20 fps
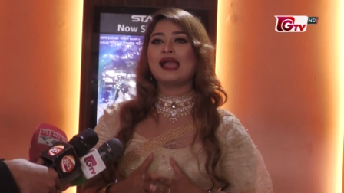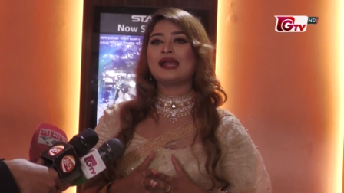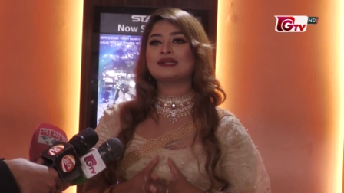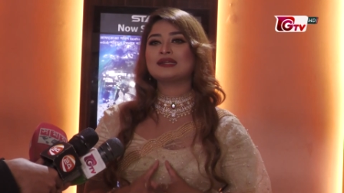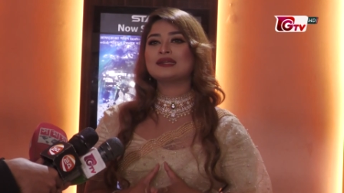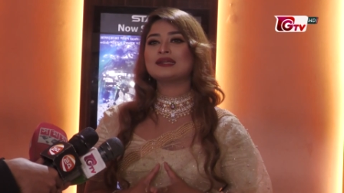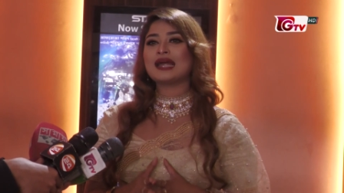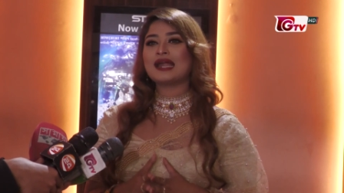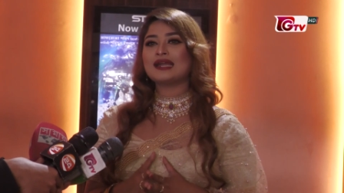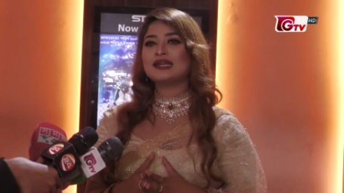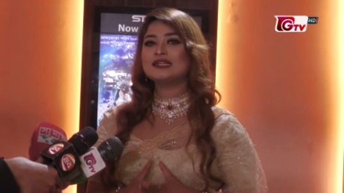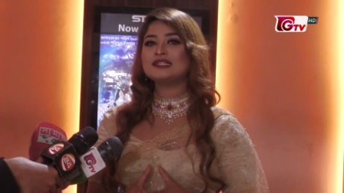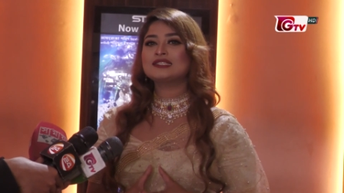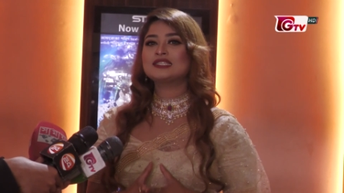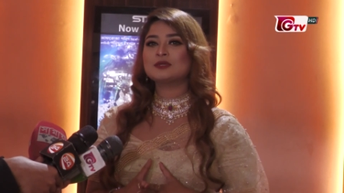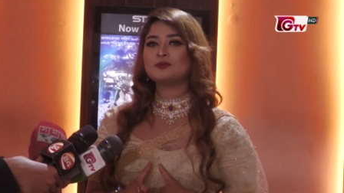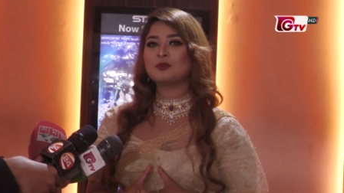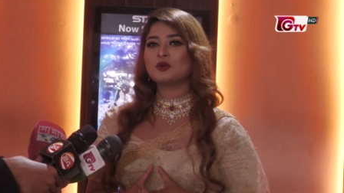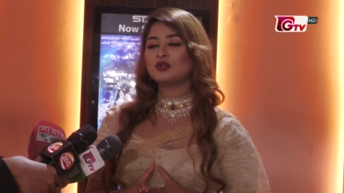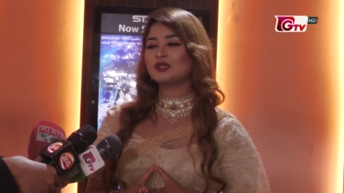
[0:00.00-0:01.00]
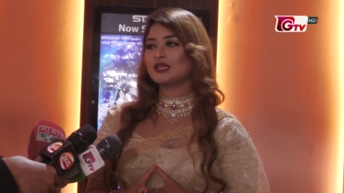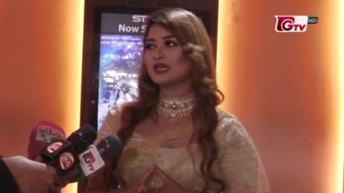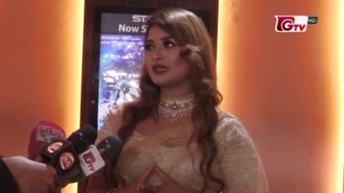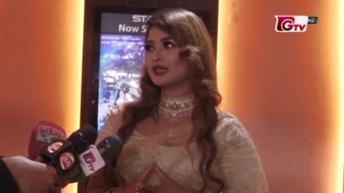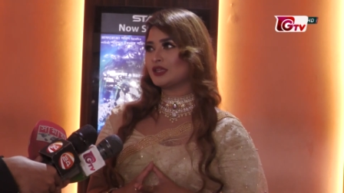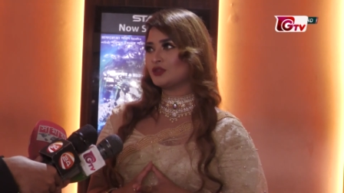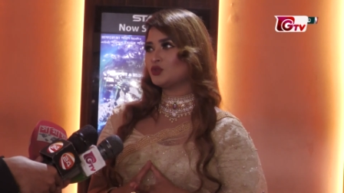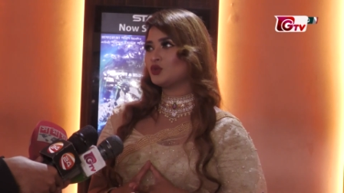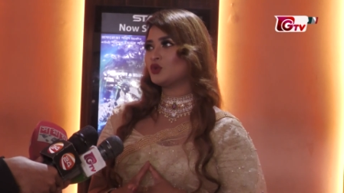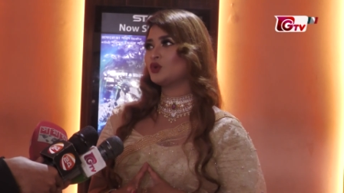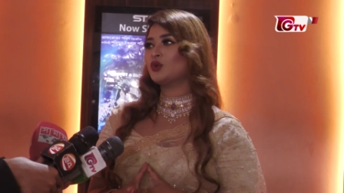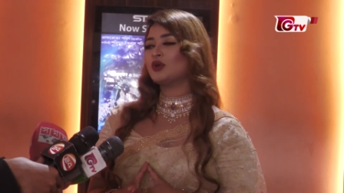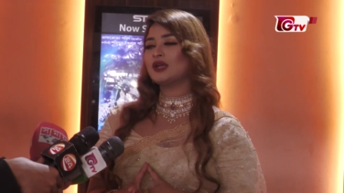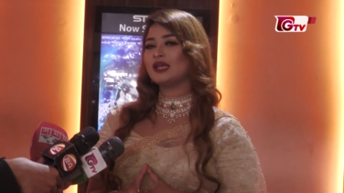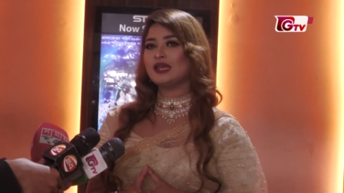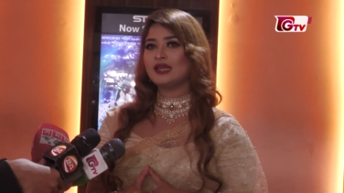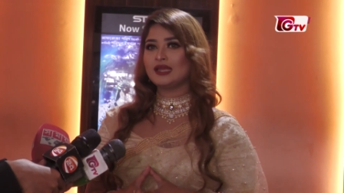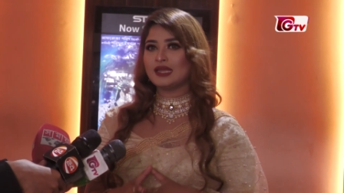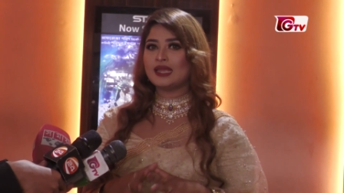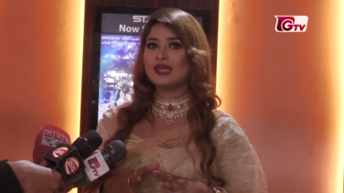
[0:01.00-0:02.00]
একটা নারীর জীবনকে কেন্দ্র
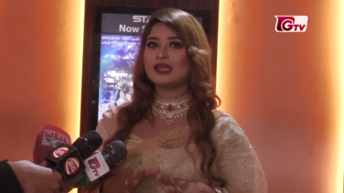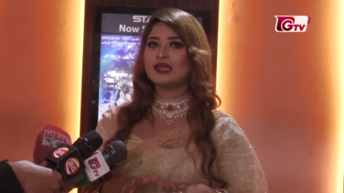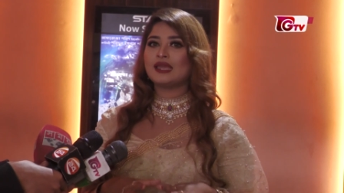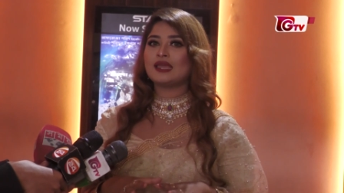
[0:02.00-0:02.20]
করে এই